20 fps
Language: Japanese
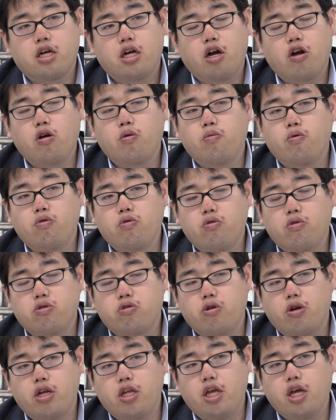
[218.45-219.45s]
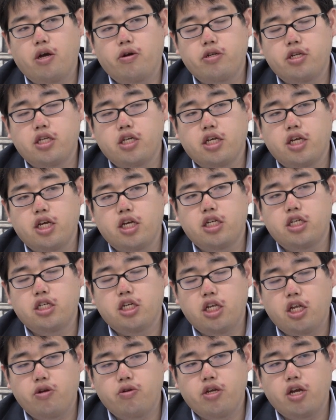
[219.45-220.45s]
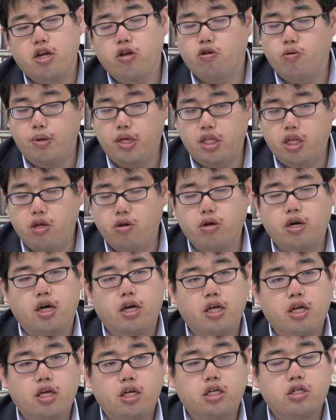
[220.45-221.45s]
過去問とそれに合わせた形式でのやり込みっていうのが、